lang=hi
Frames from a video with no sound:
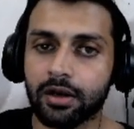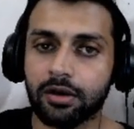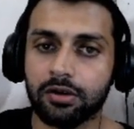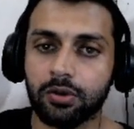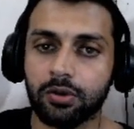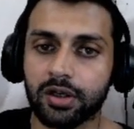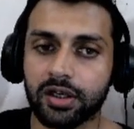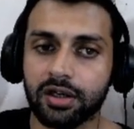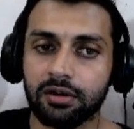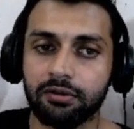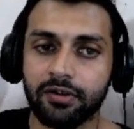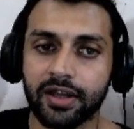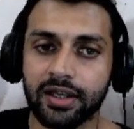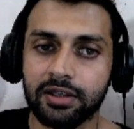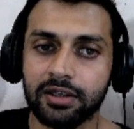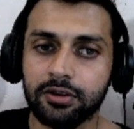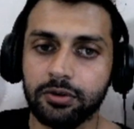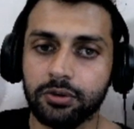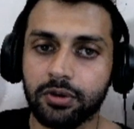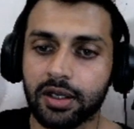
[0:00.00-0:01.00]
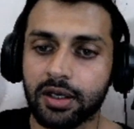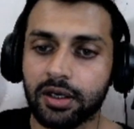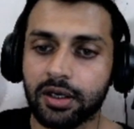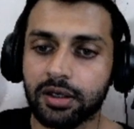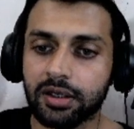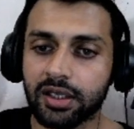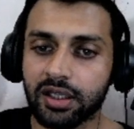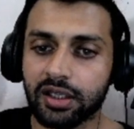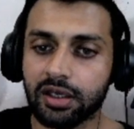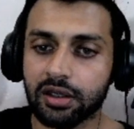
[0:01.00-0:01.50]
टोटल वैल्यू है
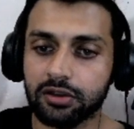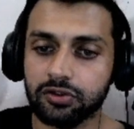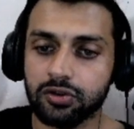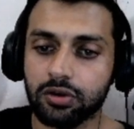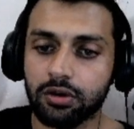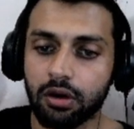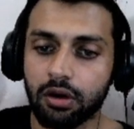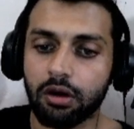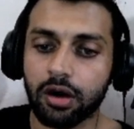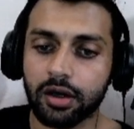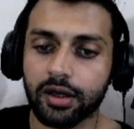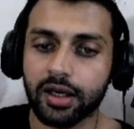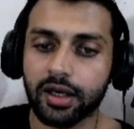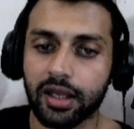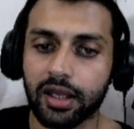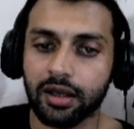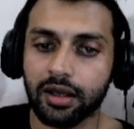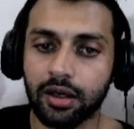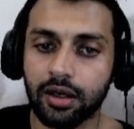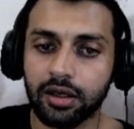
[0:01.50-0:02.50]
ठीक है जो लॉक्ड है